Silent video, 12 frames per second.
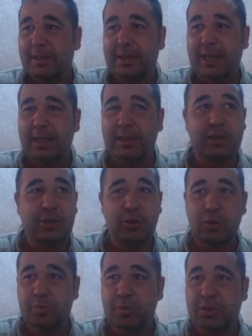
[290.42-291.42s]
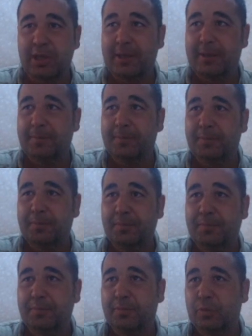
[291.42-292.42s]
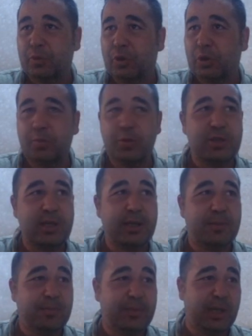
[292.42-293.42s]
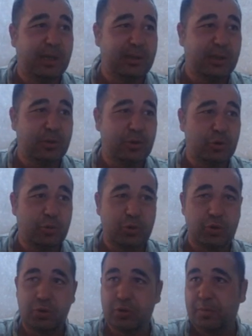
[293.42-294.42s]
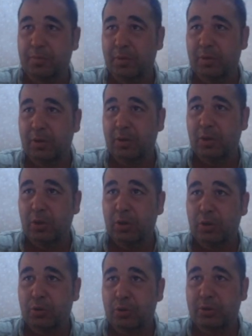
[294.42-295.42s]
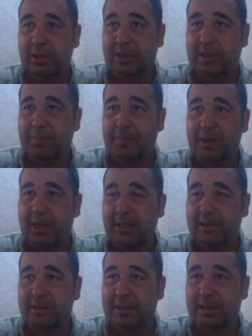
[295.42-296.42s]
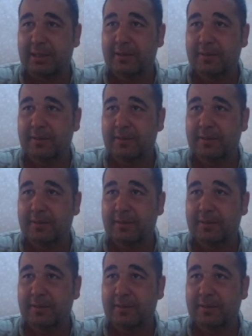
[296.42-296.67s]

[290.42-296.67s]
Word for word: Geldik günümüze. Günümüzde ne kadar düşmüşüz? Şuradaki tepeye alırsak